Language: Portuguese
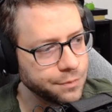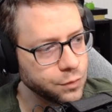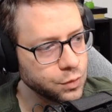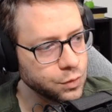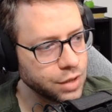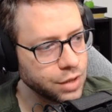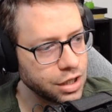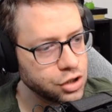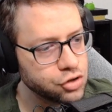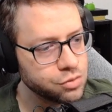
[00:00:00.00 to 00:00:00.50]

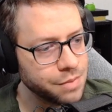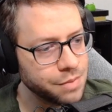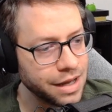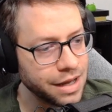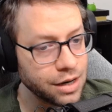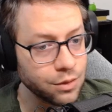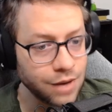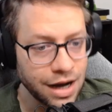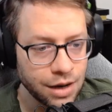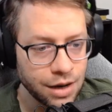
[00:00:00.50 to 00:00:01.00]
durante o
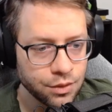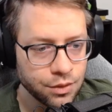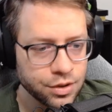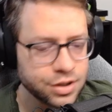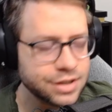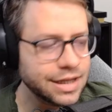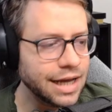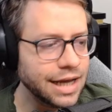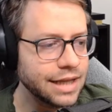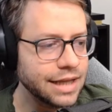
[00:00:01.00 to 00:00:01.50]
Battle
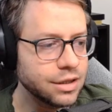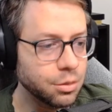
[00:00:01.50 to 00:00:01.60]
Hour, tá?